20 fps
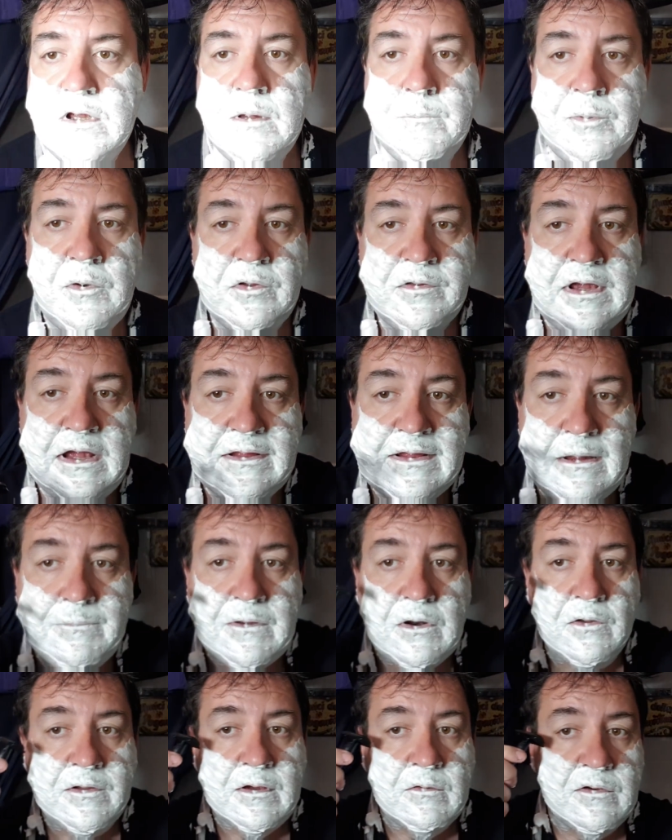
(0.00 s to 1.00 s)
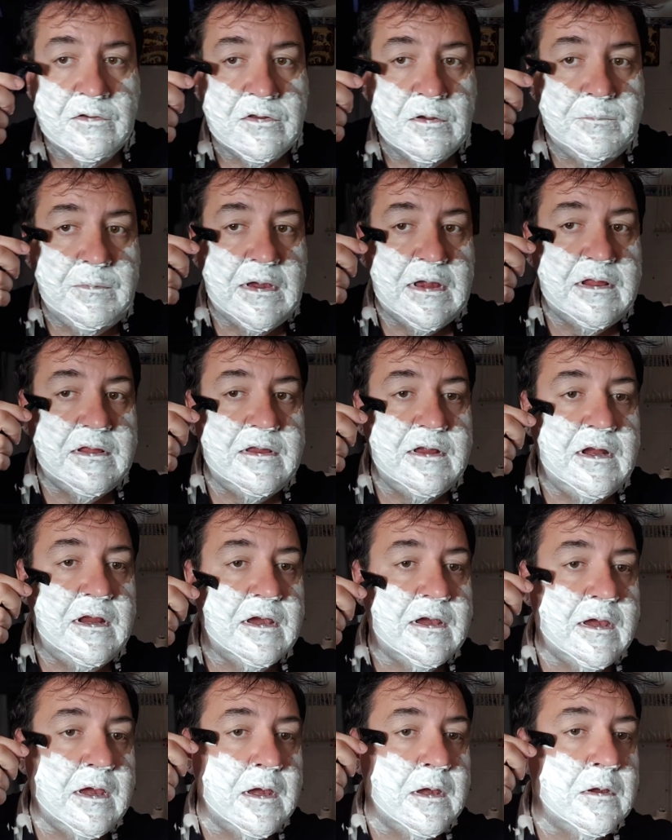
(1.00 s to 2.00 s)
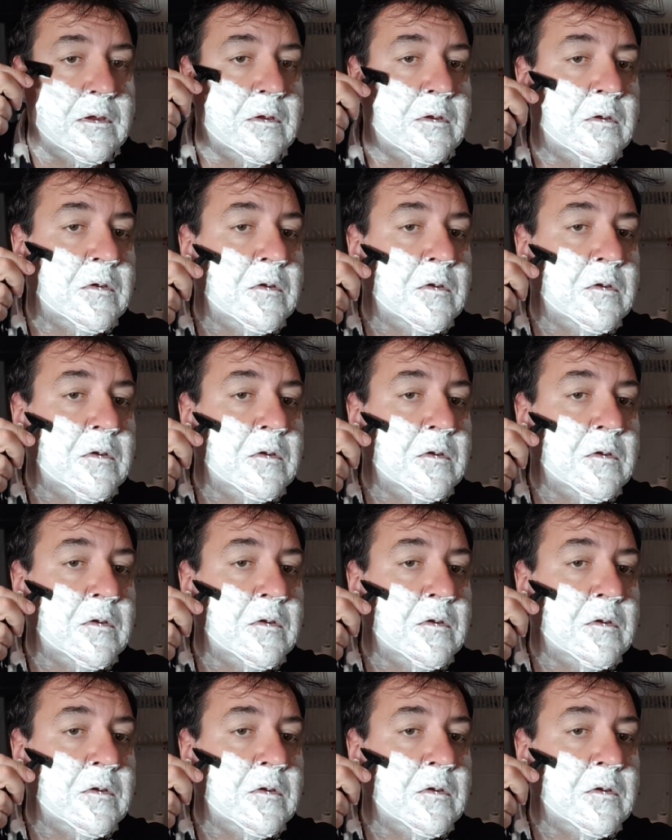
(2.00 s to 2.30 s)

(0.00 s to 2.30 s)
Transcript: Protetta però da questo pettine che